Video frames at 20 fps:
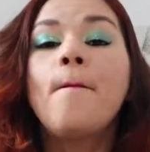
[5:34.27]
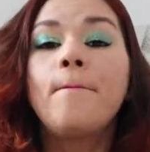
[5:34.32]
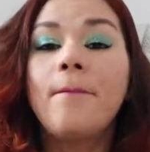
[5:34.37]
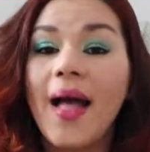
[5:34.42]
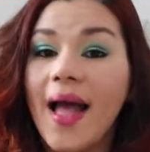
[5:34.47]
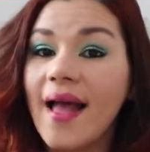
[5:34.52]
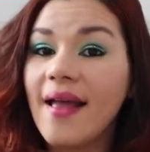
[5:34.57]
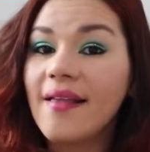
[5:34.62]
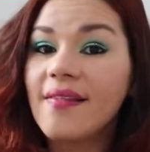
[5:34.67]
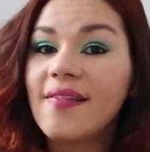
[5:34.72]

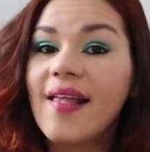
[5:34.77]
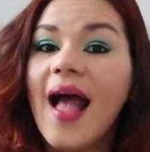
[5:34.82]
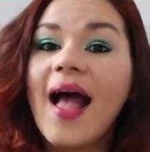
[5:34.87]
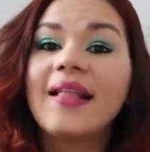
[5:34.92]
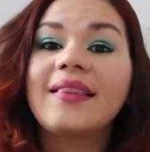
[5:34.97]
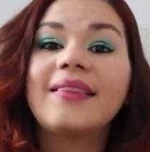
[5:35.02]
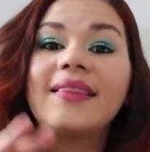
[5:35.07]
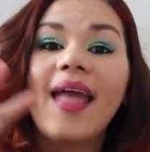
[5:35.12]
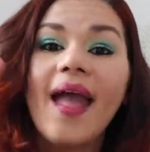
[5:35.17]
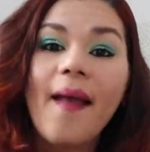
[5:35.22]
Mas
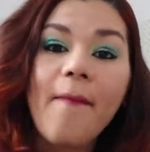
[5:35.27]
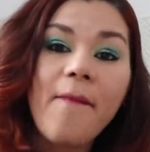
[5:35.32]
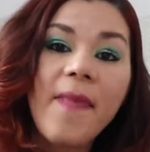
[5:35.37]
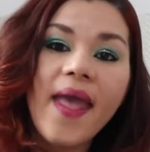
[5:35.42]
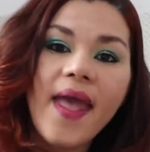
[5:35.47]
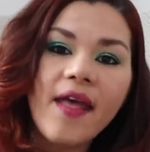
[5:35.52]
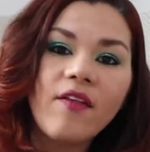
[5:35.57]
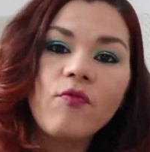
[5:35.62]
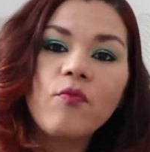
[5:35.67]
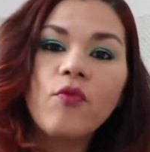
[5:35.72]
até
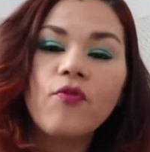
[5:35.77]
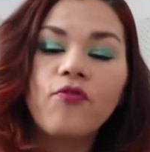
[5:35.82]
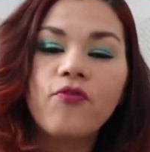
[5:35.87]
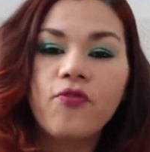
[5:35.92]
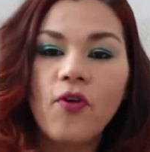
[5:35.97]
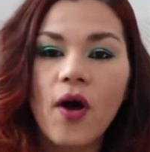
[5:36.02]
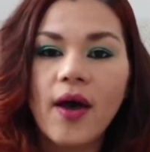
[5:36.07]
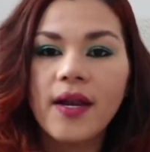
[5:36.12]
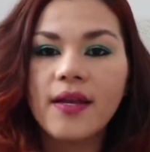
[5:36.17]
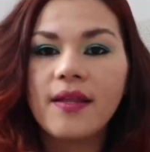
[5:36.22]
mesmo
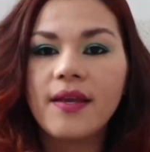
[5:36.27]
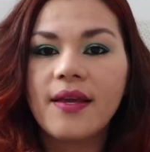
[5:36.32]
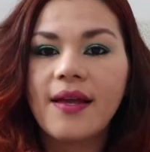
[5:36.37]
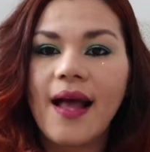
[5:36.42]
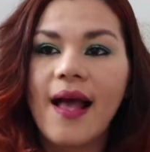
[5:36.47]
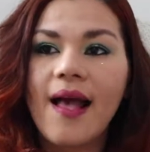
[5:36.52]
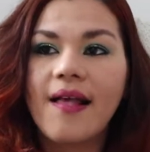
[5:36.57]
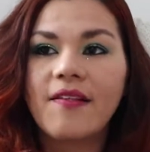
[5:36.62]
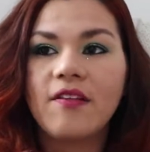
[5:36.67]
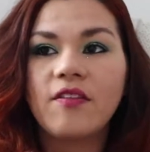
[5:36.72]
fora de
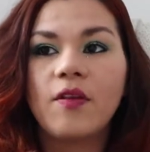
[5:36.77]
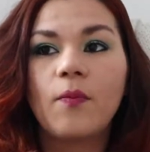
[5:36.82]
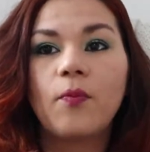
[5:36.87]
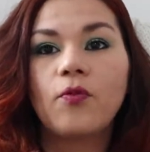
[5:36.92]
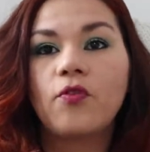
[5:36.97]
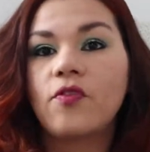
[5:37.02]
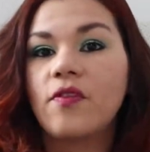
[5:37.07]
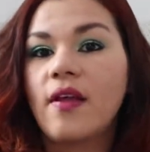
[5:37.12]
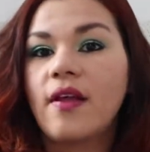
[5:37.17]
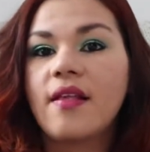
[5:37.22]
casa, tipo,
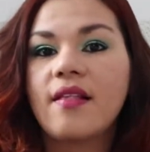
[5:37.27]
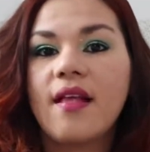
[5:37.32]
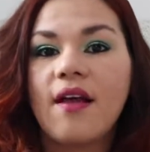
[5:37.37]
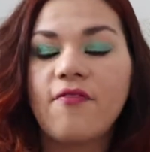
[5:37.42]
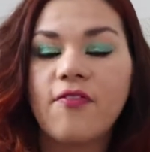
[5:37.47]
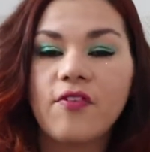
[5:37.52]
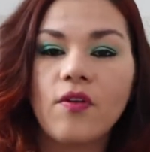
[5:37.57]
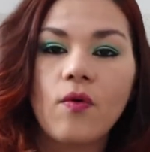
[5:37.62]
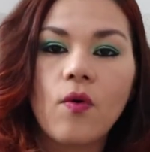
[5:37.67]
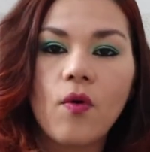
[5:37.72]
se você
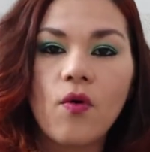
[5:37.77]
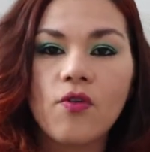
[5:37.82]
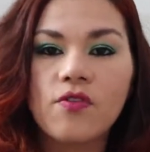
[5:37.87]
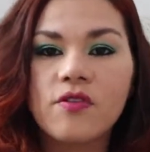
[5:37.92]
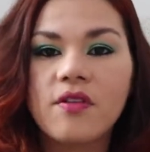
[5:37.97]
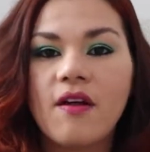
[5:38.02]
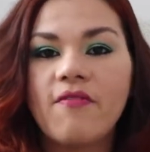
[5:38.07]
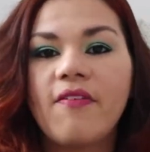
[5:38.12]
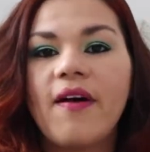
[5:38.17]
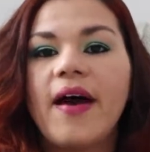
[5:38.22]
quiser fazer alguma
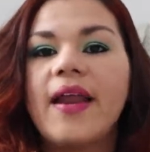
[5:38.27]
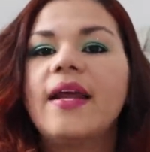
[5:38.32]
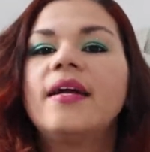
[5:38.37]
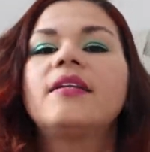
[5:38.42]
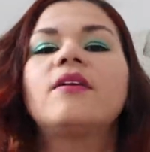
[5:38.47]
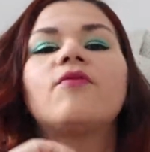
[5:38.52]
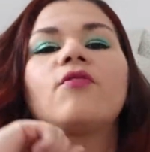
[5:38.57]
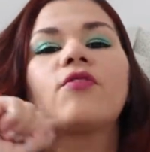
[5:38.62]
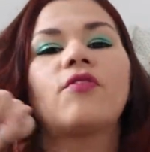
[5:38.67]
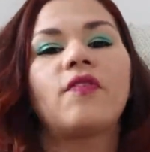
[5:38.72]
coisa na
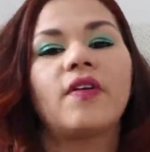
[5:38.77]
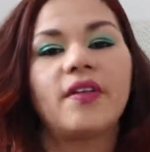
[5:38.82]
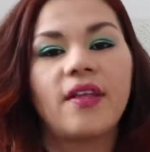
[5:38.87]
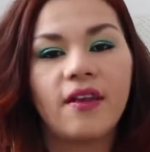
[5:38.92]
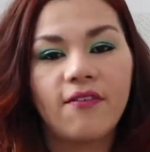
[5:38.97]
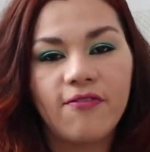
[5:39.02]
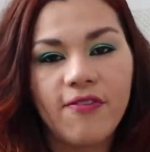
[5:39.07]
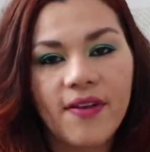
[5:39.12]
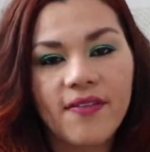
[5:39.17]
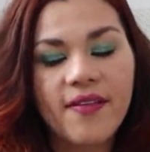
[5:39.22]
varanda, você vai
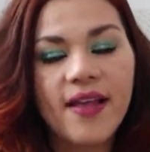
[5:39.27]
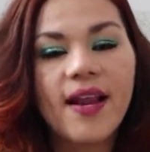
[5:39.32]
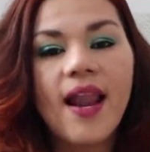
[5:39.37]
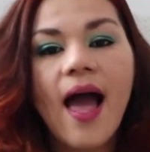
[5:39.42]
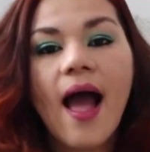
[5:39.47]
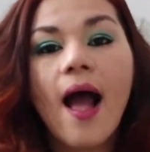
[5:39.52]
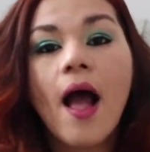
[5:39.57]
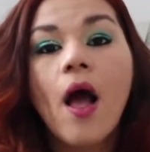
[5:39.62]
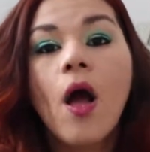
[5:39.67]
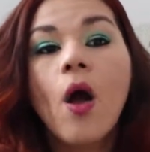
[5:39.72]
ter que fazer
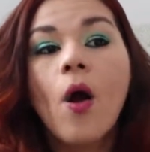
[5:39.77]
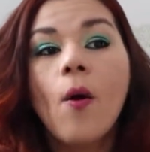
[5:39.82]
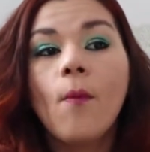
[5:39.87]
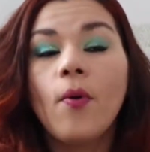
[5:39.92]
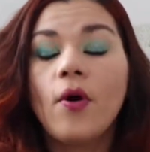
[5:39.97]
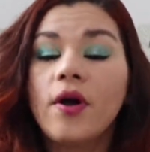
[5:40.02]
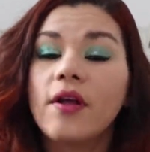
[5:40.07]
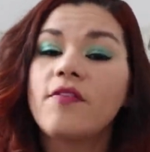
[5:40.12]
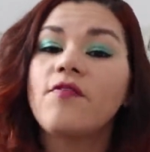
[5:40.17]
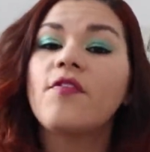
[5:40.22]
lá.
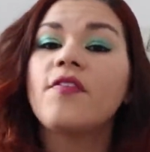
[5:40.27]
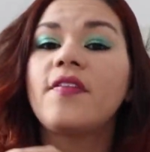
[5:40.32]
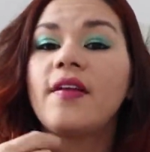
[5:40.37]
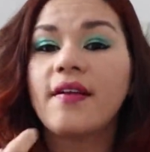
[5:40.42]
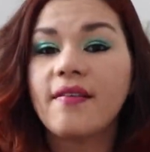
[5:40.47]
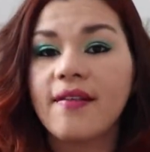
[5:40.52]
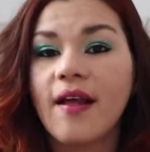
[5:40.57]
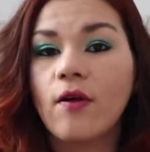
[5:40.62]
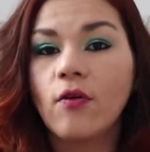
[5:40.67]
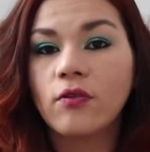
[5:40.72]
Porque se você
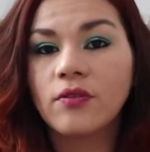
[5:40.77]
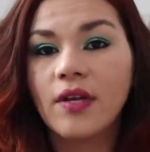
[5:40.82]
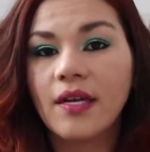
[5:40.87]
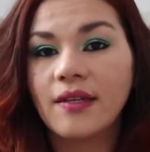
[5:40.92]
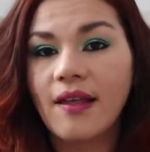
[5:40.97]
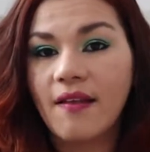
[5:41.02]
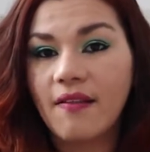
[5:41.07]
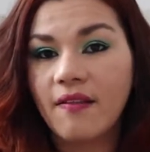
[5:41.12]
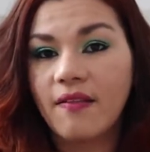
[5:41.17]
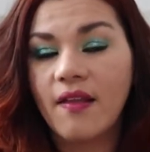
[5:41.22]
quiser
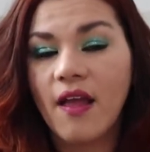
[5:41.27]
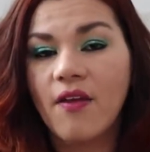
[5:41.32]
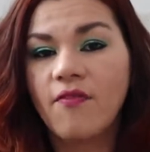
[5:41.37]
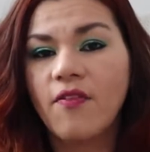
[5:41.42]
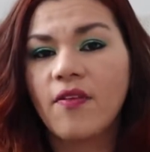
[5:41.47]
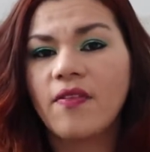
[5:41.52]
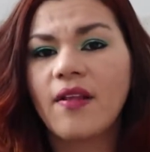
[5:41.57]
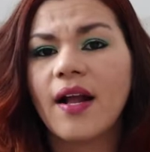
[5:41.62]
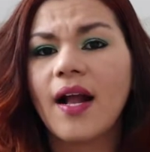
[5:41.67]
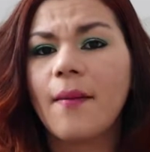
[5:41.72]
contratar esse
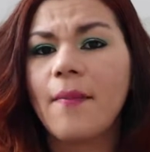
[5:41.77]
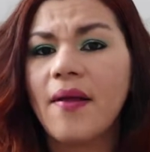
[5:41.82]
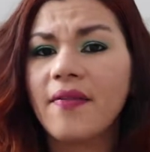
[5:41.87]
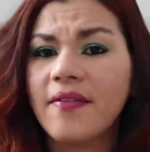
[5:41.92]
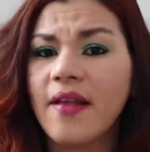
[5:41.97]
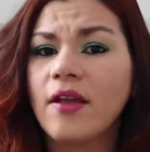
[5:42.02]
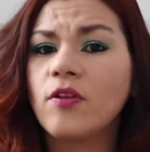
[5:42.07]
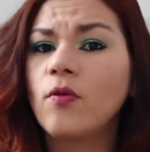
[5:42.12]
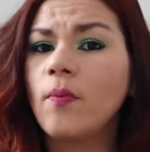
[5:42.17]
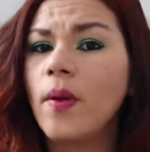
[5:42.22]
serviço, acaba
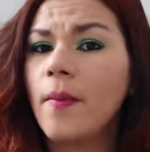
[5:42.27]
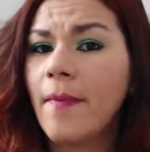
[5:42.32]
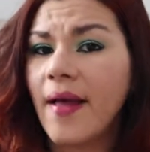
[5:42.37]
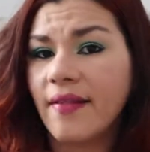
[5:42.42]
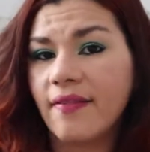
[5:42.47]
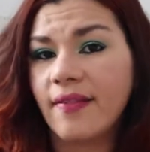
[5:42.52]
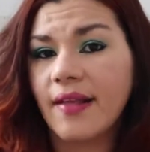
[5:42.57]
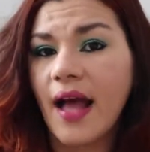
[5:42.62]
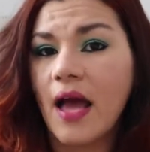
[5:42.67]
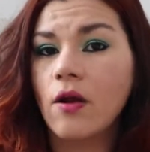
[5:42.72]
saindo bem
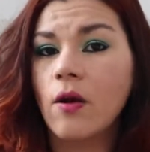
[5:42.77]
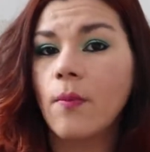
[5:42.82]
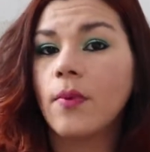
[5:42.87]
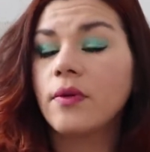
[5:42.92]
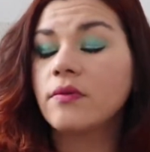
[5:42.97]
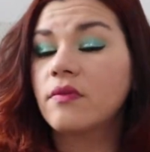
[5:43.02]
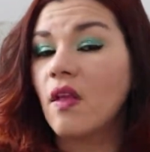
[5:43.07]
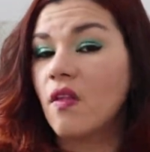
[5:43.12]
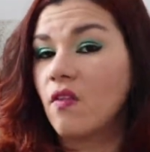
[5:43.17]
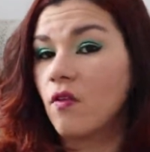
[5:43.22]
mais caro a
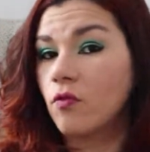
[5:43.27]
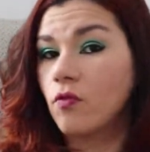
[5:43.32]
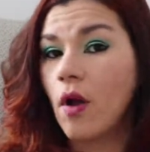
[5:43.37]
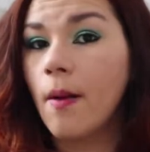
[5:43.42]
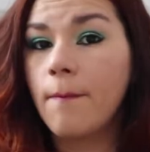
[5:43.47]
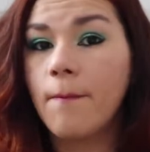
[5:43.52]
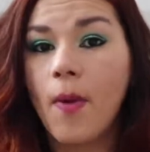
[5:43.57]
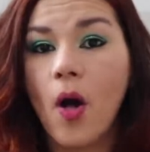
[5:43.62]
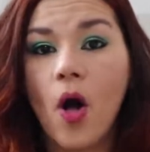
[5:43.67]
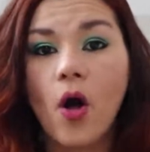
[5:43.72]
manutenção de
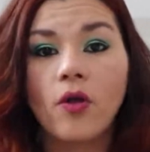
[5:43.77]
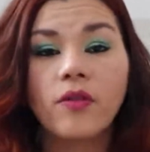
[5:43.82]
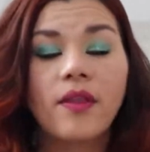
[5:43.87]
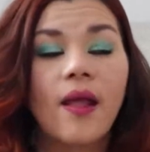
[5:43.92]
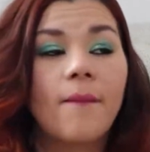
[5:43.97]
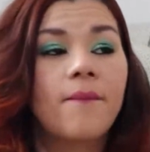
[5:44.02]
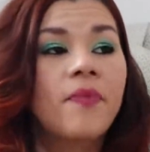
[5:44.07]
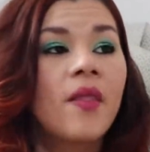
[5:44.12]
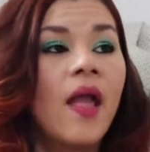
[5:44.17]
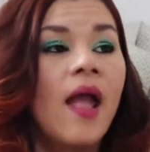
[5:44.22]
uma
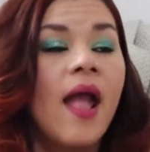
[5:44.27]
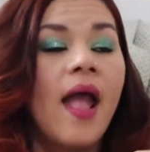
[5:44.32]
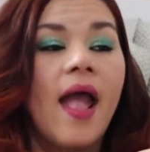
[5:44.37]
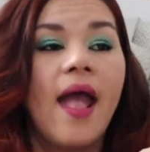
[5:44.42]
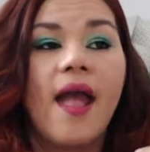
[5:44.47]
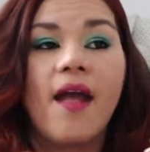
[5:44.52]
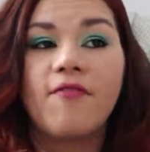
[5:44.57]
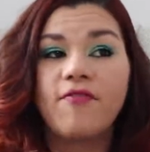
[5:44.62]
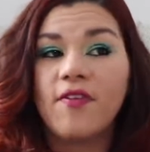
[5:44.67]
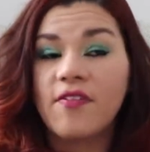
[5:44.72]
porta,
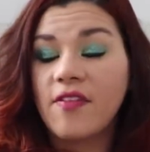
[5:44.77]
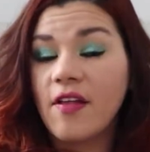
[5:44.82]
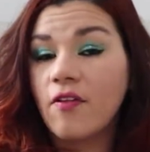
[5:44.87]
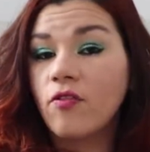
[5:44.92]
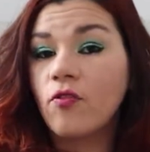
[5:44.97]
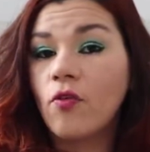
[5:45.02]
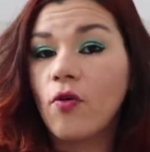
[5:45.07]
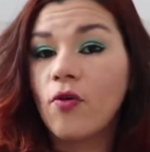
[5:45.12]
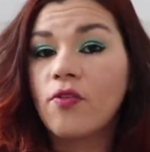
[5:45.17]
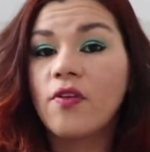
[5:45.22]
é, fazer
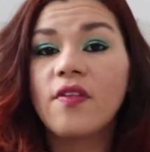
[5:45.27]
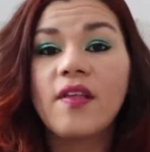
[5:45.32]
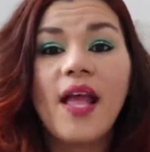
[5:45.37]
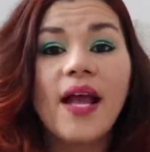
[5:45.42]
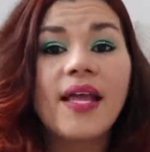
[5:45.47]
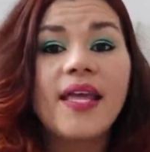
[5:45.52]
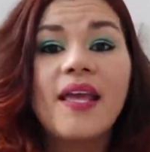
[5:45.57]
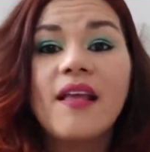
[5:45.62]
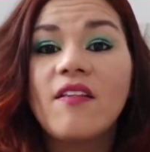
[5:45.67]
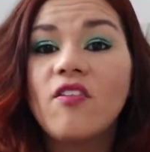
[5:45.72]
as coisas. E
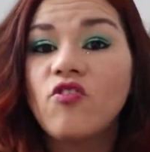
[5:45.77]
aqui